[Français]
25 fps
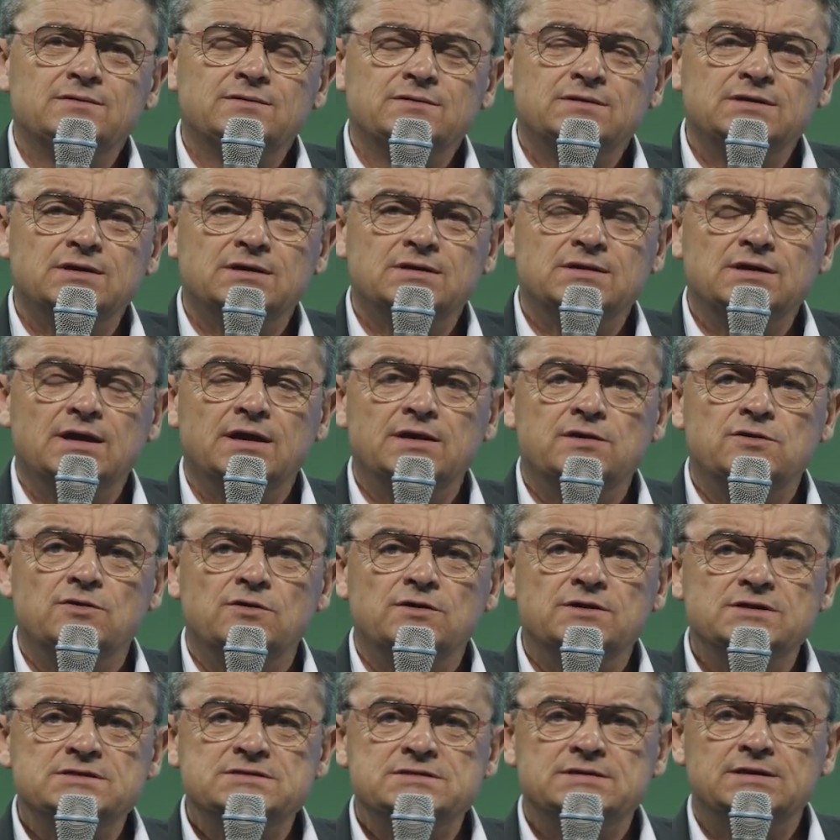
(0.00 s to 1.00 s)
Crédit
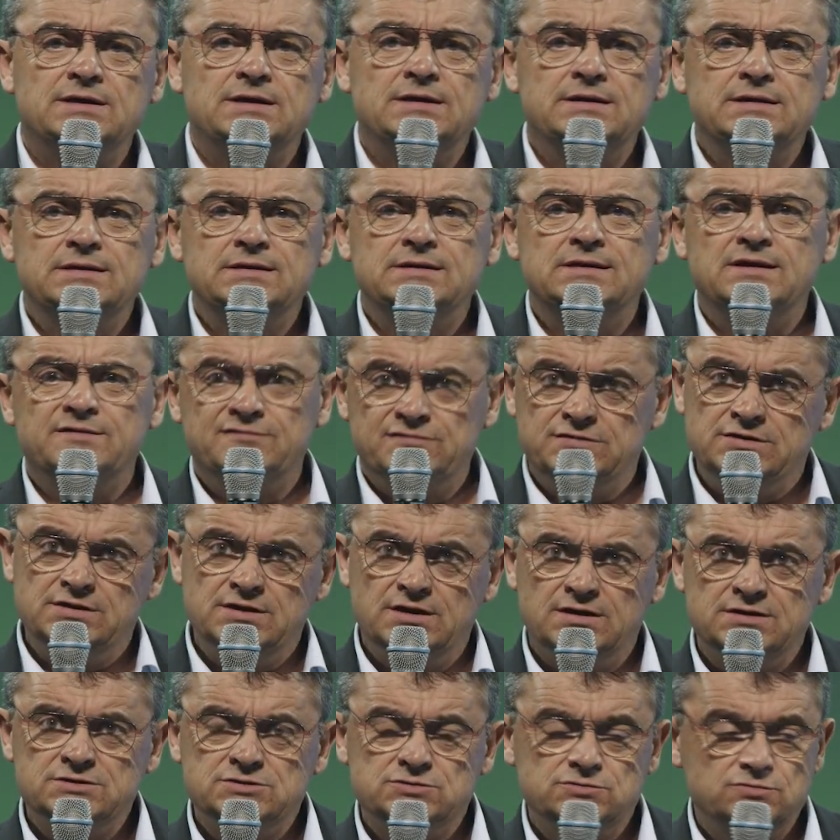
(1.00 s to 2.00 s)
Agricole SA, et de la
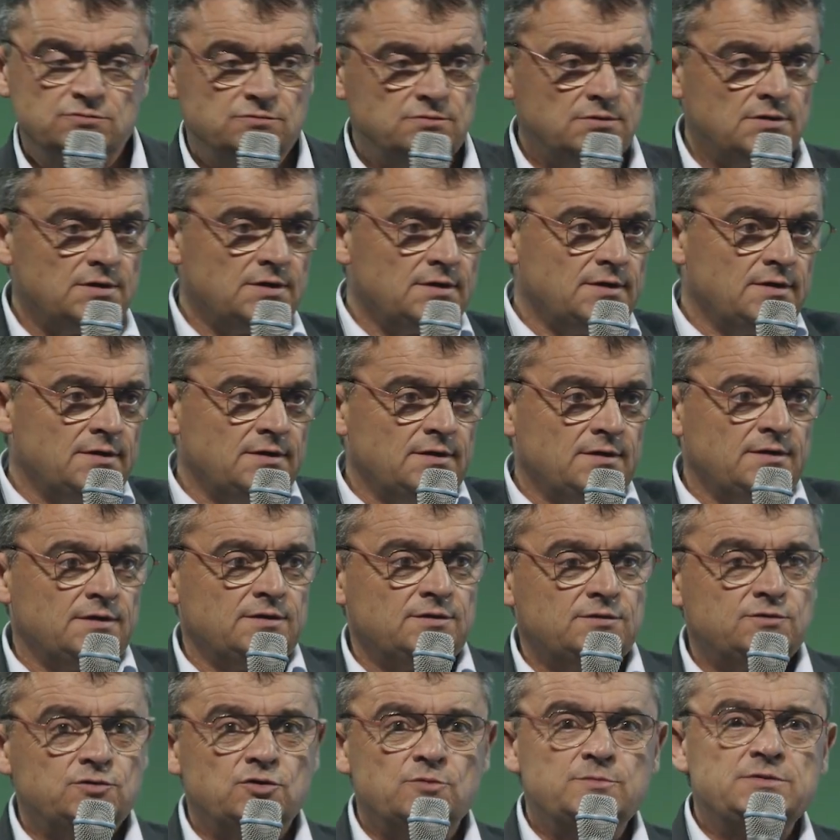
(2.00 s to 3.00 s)
fédération,
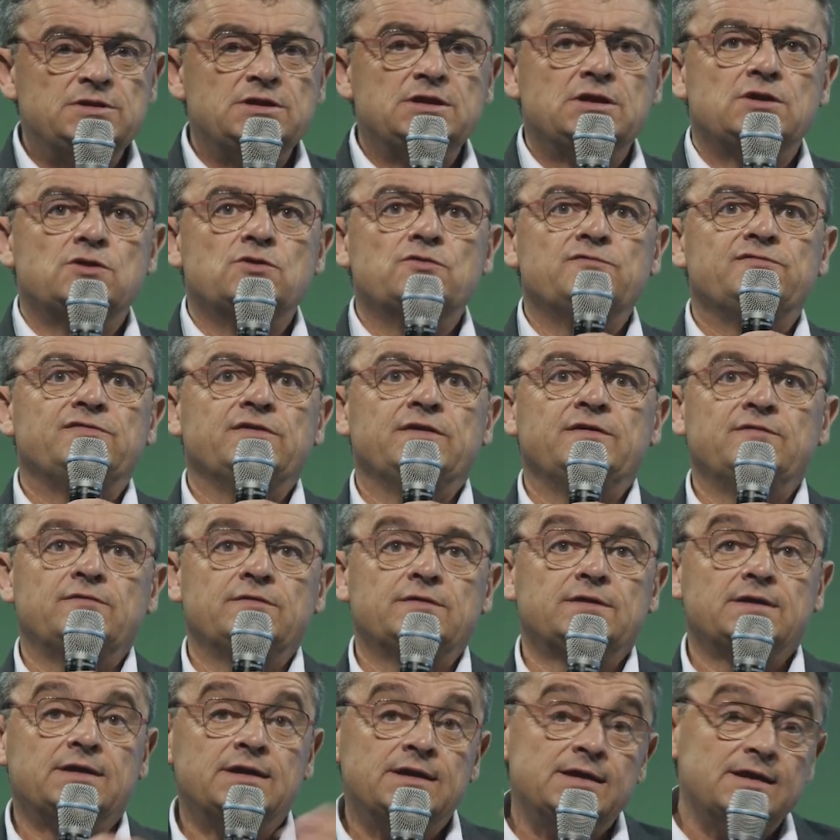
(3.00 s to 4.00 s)
Dominique Lefebvre,
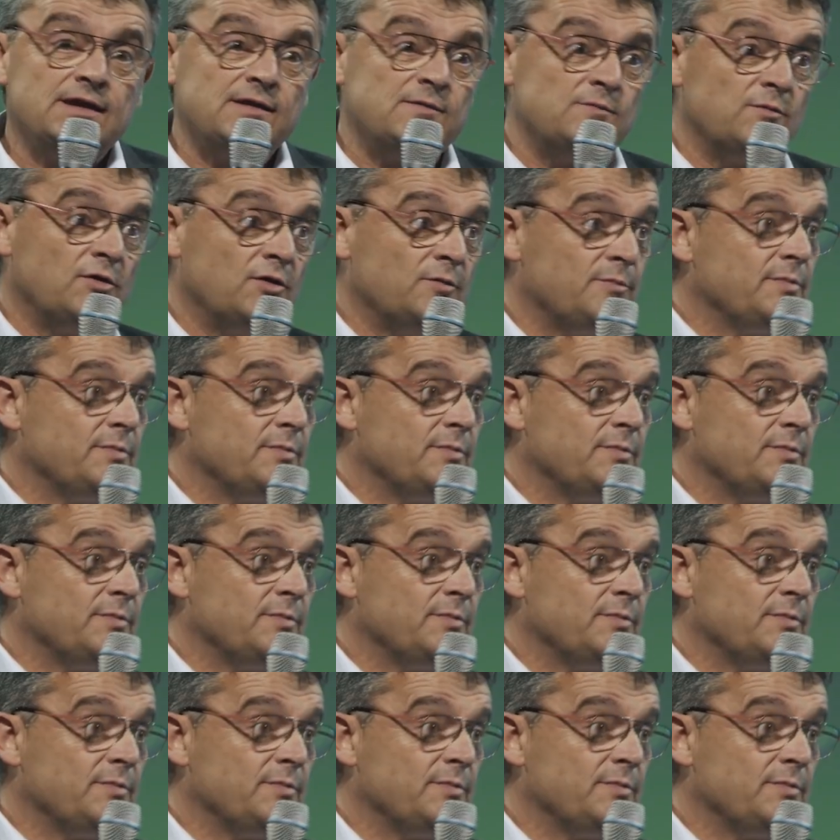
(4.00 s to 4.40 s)
également